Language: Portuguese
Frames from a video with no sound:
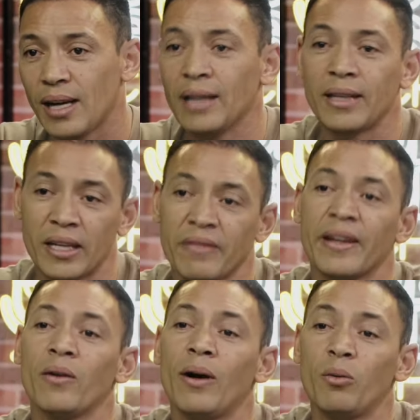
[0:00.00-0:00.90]
até que
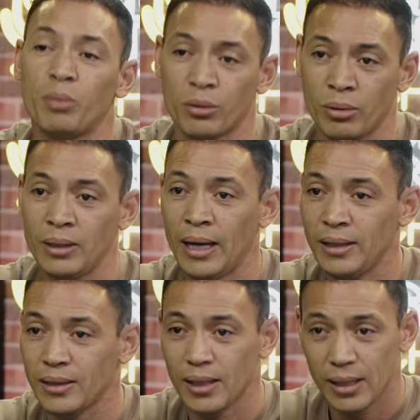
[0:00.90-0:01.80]
veio a
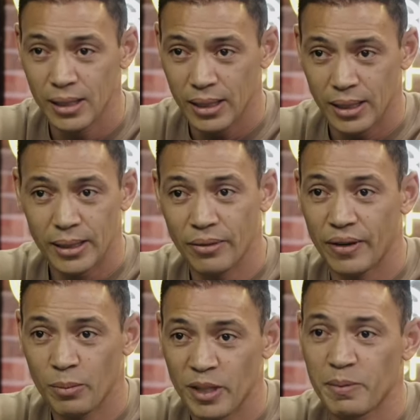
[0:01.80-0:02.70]
oportunidade que eu
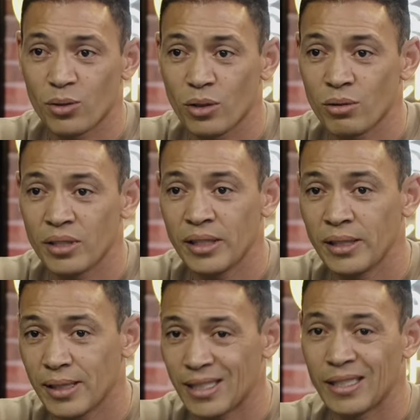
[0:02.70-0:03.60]
falo para as pessoas o
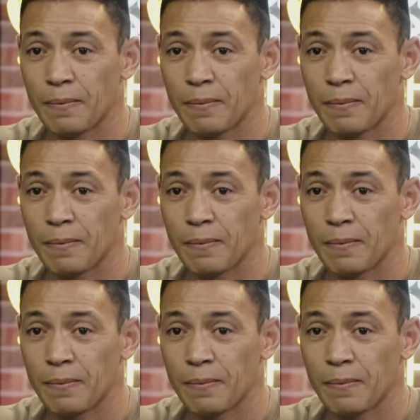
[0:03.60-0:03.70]
seguinte assim,